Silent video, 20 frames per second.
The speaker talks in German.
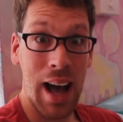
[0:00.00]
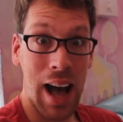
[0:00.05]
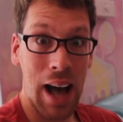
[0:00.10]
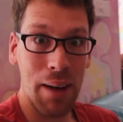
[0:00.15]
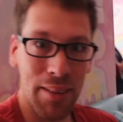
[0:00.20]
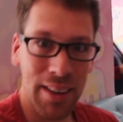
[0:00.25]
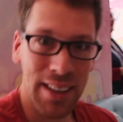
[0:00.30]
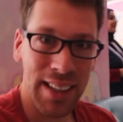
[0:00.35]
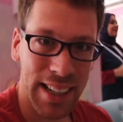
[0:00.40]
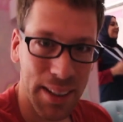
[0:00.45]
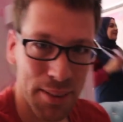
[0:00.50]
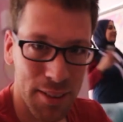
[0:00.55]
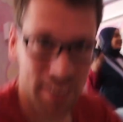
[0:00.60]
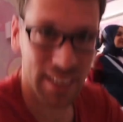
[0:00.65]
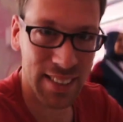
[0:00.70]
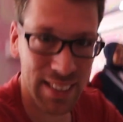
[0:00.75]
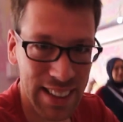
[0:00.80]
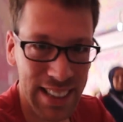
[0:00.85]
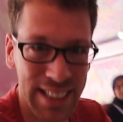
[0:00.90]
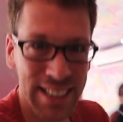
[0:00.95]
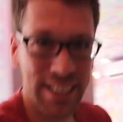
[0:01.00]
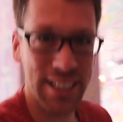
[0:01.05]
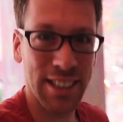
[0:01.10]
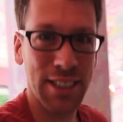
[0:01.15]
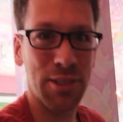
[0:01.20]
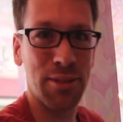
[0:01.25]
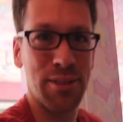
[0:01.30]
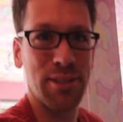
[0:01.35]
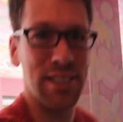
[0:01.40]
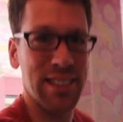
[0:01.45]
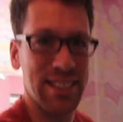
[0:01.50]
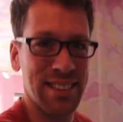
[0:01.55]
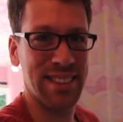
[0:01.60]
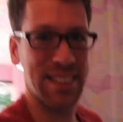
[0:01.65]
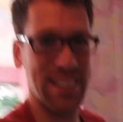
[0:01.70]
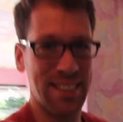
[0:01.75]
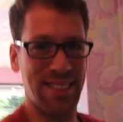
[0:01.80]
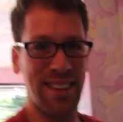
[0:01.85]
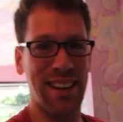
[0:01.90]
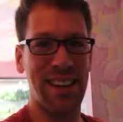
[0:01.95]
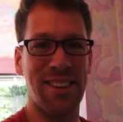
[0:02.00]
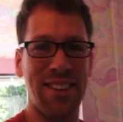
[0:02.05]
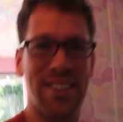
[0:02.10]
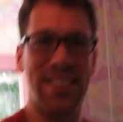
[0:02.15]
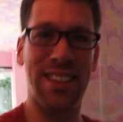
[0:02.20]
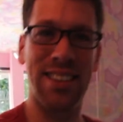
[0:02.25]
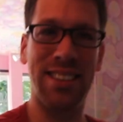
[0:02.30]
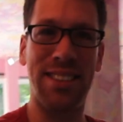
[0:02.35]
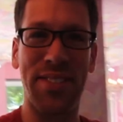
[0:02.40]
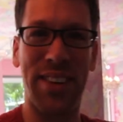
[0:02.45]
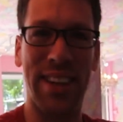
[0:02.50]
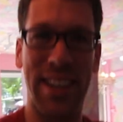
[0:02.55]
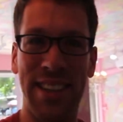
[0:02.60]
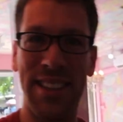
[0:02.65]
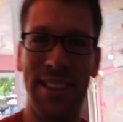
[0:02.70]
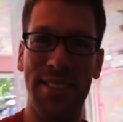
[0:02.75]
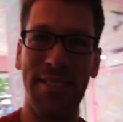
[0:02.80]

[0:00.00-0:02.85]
Aber hier gibt es was richtig Cooles, ich zeige euch das mal.